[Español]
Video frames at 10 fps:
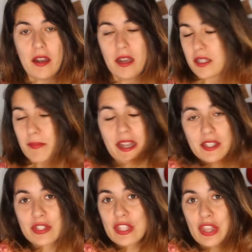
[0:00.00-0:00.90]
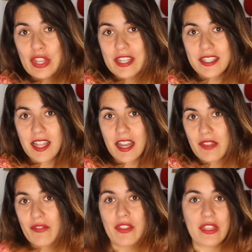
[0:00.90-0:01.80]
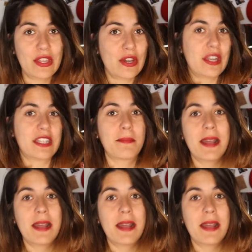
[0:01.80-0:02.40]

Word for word: las malas condiciones del edificio, las